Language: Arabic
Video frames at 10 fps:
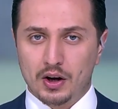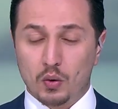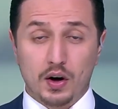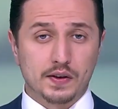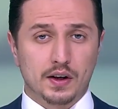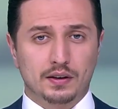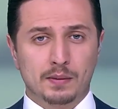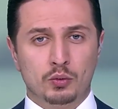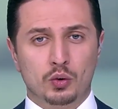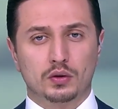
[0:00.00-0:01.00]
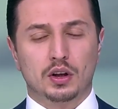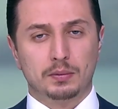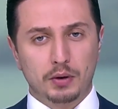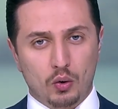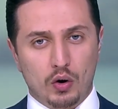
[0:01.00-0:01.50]
وسيتم
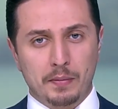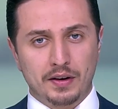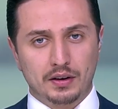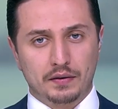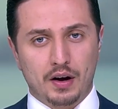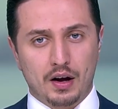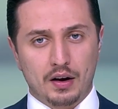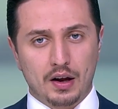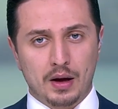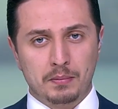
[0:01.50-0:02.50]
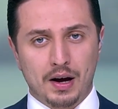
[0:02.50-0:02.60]
تطبيق أمر الدفاع رقم